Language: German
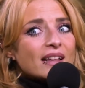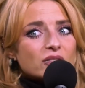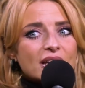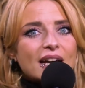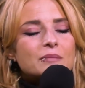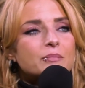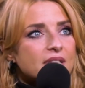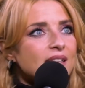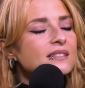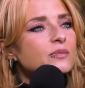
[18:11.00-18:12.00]
Also der hat,
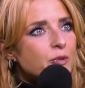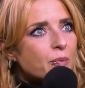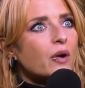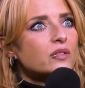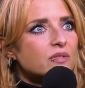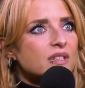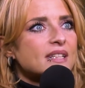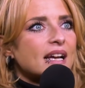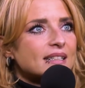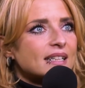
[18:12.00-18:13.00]
das ist zum Beispiel auch so eine
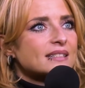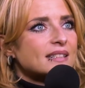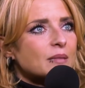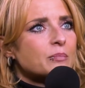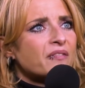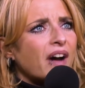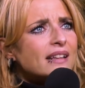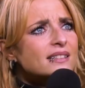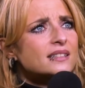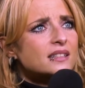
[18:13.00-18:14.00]
Sache, das hat mir
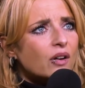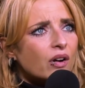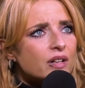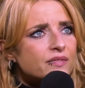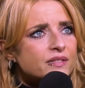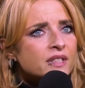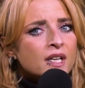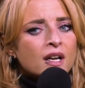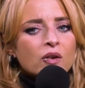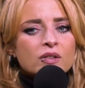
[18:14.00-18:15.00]
wahnsinnig geholfen
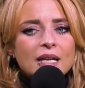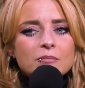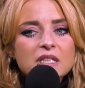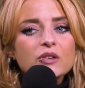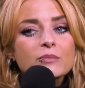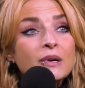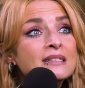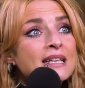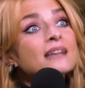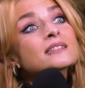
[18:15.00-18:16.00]
und hat mich auch
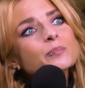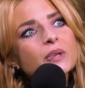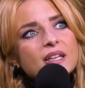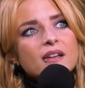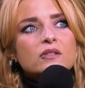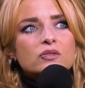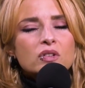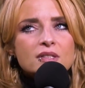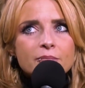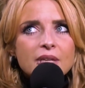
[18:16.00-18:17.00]
immer sehr inspiriert. Und
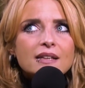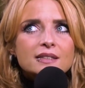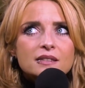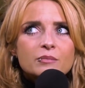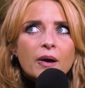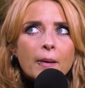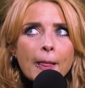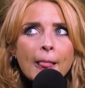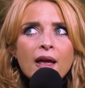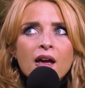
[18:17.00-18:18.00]
trotzdem dachte ich immer,
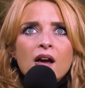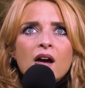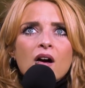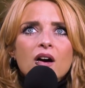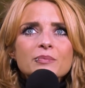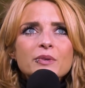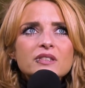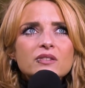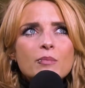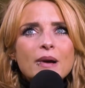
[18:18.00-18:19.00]
oh, ich
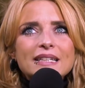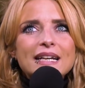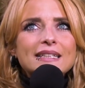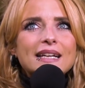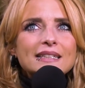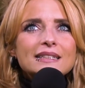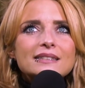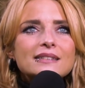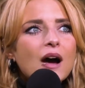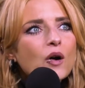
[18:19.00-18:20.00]
möchte noch mal, ich hatte ja nie
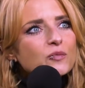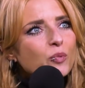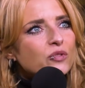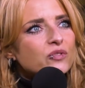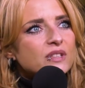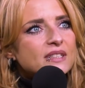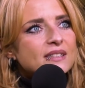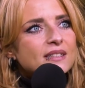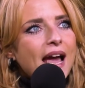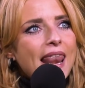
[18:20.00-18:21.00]
diesen Ausbruch, so
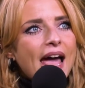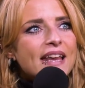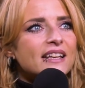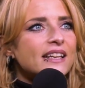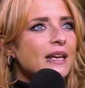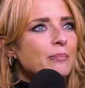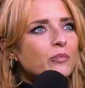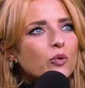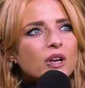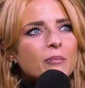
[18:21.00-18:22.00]
dieses alleine
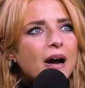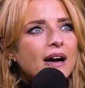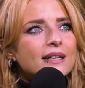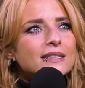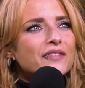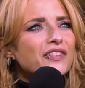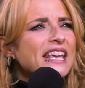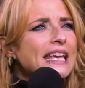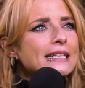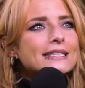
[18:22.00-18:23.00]
leben oder mal in eine
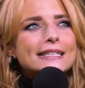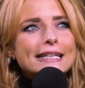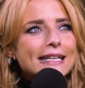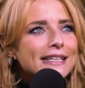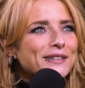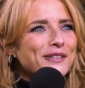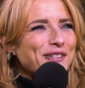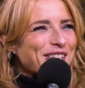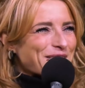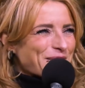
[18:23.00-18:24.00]
WG ziehen
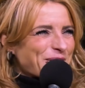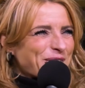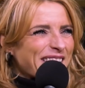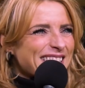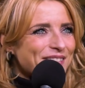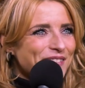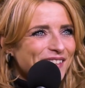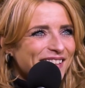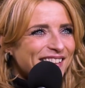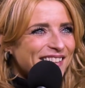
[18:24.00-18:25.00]
oder so oder
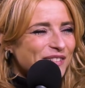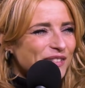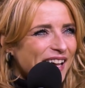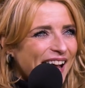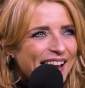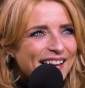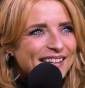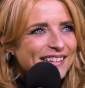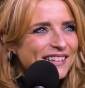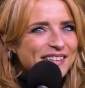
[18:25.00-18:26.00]
so äh,
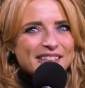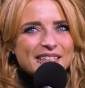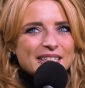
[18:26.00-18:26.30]
total, äh,